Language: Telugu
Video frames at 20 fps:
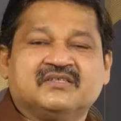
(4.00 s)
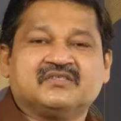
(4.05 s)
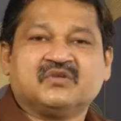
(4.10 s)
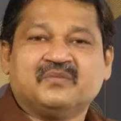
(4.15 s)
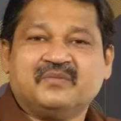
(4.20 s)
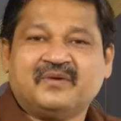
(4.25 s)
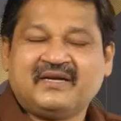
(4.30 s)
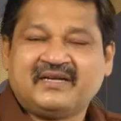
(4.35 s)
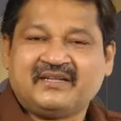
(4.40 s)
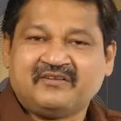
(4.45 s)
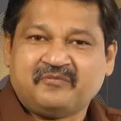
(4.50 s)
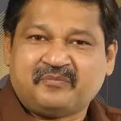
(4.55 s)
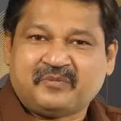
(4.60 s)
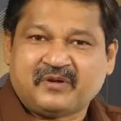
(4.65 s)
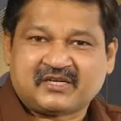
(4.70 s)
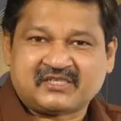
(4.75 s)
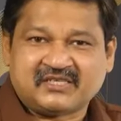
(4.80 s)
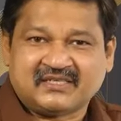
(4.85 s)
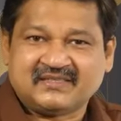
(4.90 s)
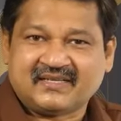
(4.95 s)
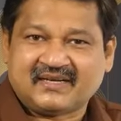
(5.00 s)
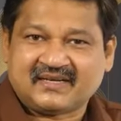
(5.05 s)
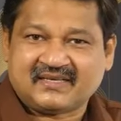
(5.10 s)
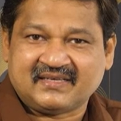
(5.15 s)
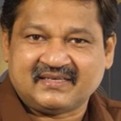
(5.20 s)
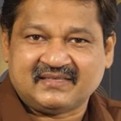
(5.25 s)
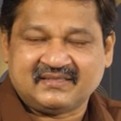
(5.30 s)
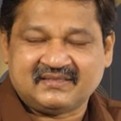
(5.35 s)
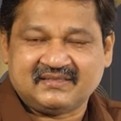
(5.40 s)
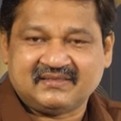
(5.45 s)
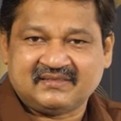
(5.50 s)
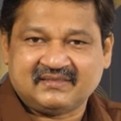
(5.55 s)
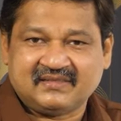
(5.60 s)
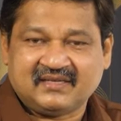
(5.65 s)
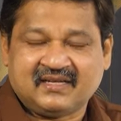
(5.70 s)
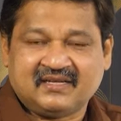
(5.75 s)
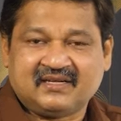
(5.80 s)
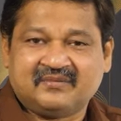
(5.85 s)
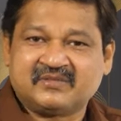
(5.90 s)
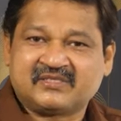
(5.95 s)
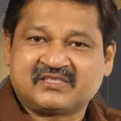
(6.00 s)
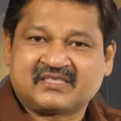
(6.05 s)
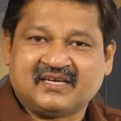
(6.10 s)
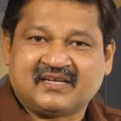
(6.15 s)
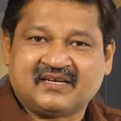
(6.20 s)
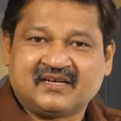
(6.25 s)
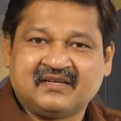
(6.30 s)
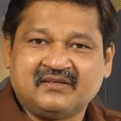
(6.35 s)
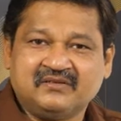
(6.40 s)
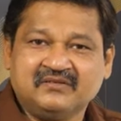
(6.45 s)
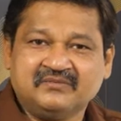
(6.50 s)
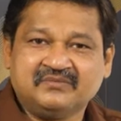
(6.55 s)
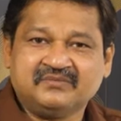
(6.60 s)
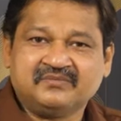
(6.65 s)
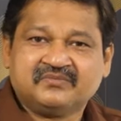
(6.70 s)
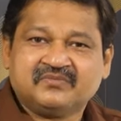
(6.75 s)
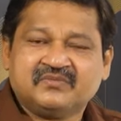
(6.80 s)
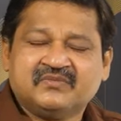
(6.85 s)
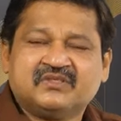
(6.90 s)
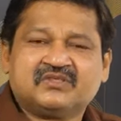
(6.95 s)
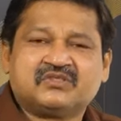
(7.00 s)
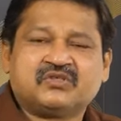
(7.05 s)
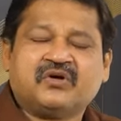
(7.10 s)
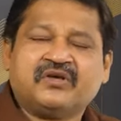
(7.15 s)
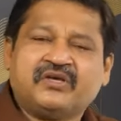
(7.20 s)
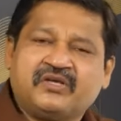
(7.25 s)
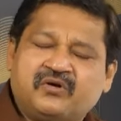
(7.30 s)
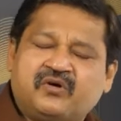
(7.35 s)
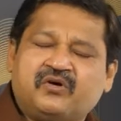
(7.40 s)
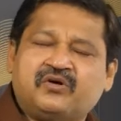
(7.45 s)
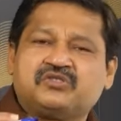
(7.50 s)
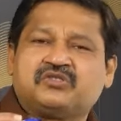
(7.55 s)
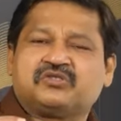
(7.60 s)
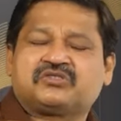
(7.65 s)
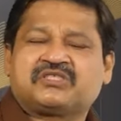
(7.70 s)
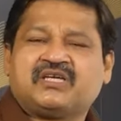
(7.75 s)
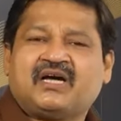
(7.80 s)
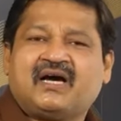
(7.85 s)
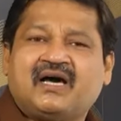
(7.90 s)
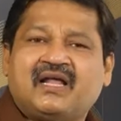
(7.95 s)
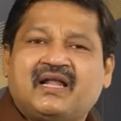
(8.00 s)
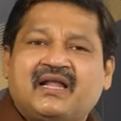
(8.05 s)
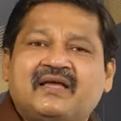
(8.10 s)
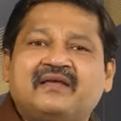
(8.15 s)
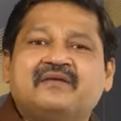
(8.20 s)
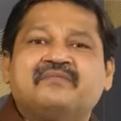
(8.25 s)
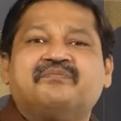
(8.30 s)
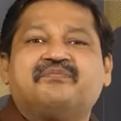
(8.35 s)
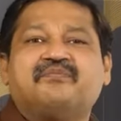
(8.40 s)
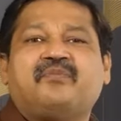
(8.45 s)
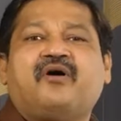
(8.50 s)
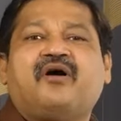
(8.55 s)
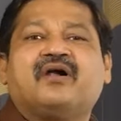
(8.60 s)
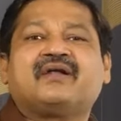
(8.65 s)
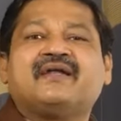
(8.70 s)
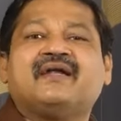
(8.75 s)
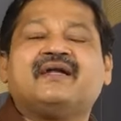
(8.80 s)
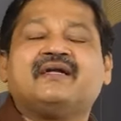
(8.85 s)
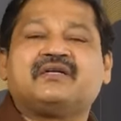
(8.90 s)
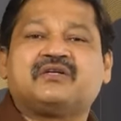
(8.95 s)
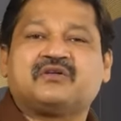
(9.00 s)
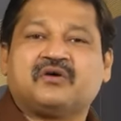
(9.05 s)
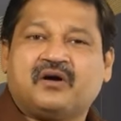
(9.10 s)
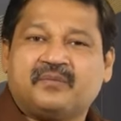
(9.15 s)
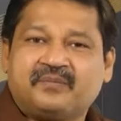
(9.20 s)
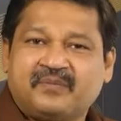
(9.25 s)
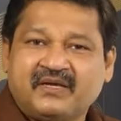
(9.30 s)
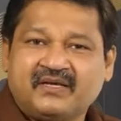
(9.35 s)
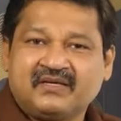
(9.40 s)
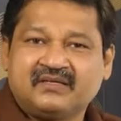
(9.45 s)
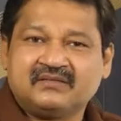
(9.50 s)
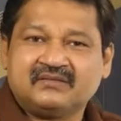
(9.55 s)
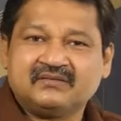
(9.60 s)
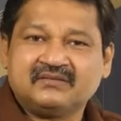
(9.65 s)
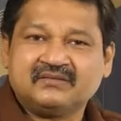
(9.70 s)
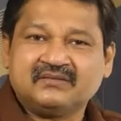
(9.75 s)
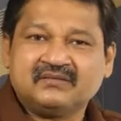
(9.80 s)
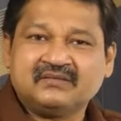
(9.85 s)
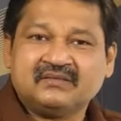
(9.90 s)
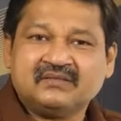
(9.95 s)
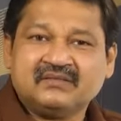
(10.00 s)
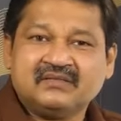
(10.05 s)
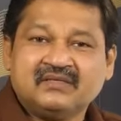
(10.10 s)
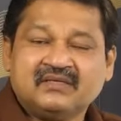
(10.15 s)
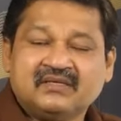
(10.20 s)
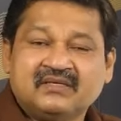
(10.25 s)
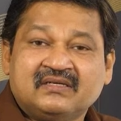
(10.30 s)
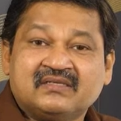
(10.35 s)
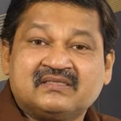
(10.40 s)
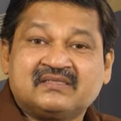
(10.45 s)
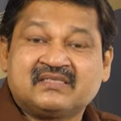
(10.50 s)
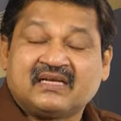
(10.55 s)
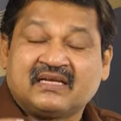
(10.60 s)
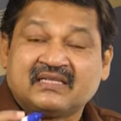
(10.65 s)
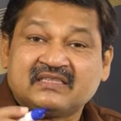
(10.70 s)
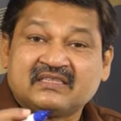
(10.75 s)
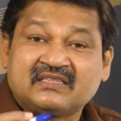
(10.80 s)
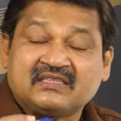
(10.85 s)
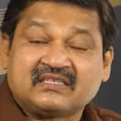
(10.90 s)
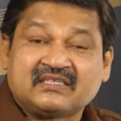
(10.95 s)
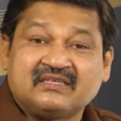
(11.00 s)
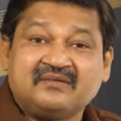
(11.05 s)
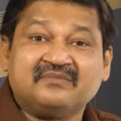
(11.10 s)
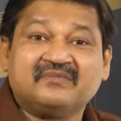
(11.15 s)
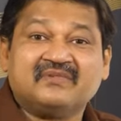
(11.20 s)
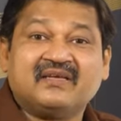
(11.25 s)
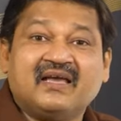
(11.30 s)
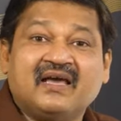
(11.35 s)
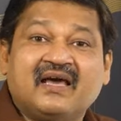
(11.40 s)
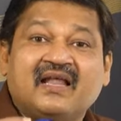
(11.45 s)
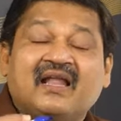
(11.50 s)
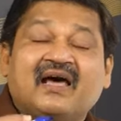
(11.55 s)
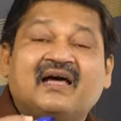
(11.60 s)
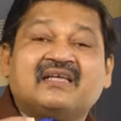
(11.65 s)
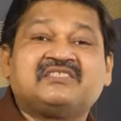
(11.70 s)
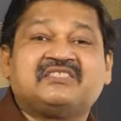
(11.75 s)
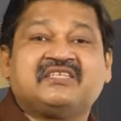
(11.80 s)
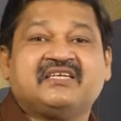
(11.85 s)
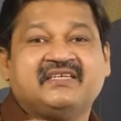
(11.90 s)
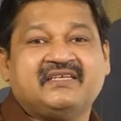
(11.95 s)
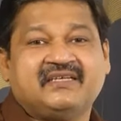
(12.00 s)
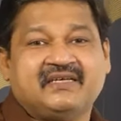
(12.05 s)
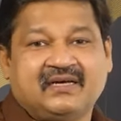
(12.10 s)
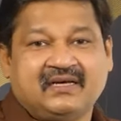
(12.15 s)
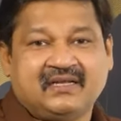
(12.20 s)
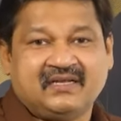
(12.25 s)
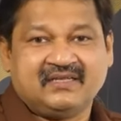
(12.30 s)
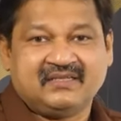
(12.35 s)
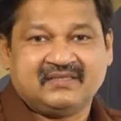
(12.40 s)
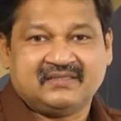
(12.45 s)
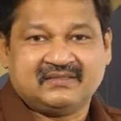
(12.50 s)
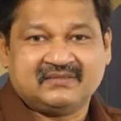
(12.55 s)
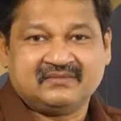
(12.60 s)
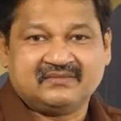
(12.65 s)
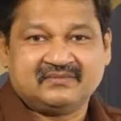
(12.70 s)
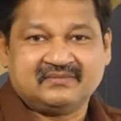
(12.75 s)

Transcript: సుమన్ టీవీ ప్రేక్షకులందరికీ నా నమస్కారాలు సో ఈరోజు చాలా ఇంపార్టెంట్ టాపిక్ సంతకం ఎలా చేయాలి